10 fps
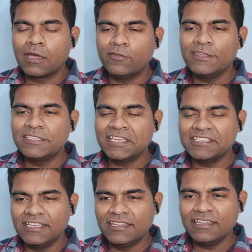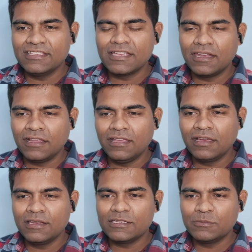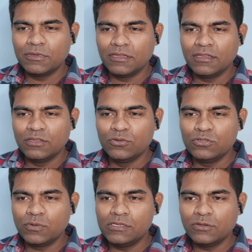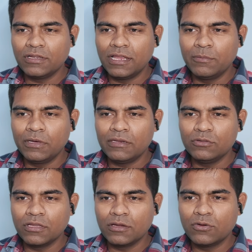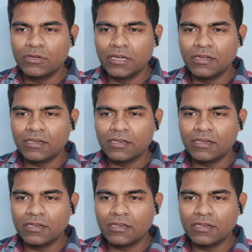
काफ़ी तो चेंज दिख रही है साराली खान इसमें यूजुअल जो ग्लैमर उनका कोटेड